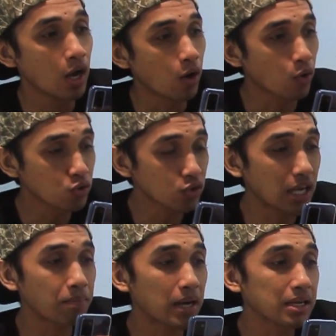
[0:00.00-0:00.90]
untuk untuk
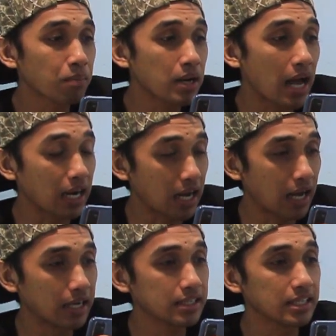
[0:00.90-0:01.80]
yang paling
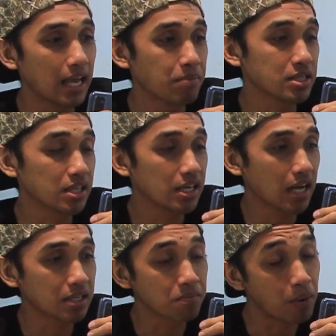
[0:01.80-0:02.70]
belakang ya bisa
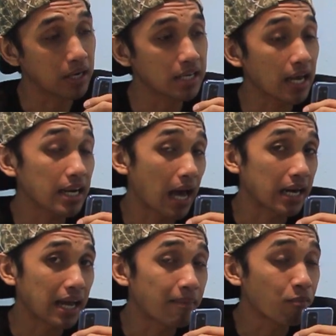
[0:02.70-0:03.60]
dilihat di bagian
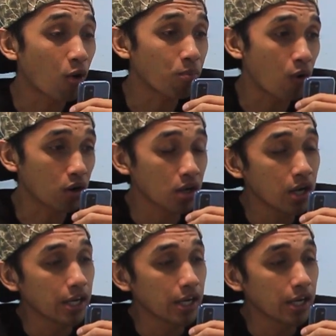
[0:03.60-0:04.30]
area popor